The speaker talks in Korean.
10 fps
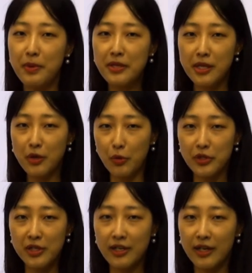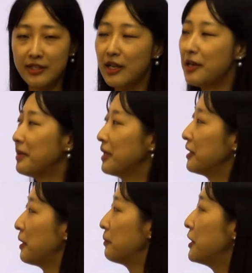팬다는 어디를 가나 사랑받기
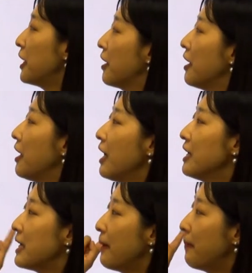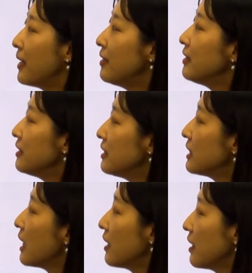때문에 자, 베를린
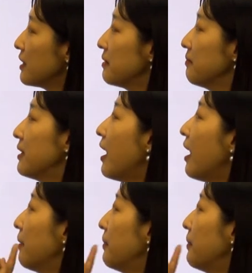시장이 되겠습니다.